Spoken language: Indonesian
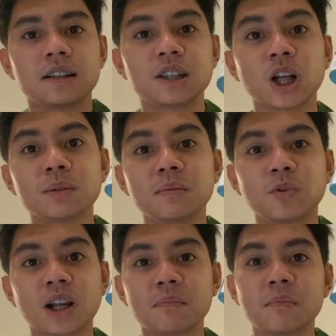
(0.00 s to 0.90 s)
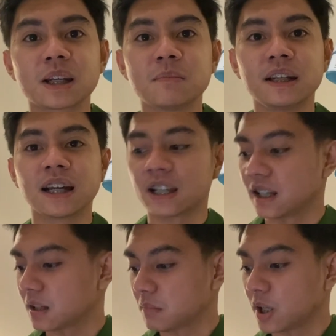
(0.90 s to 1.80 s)
Jauh lebih murah memang dibandingkan
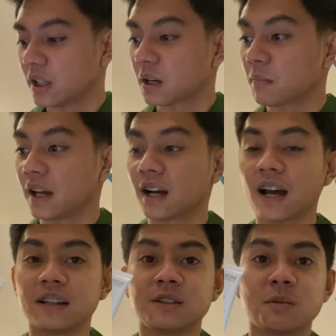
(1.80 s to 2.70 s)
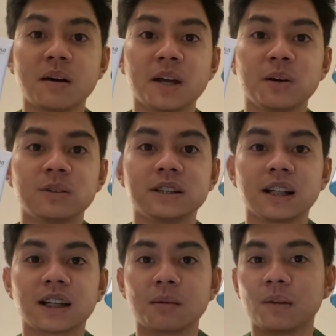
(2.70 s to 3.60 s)
dengan Bioderma yang Hydro Bio
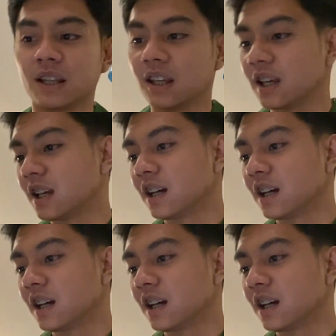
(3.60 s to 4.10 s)
Gel Cream ini.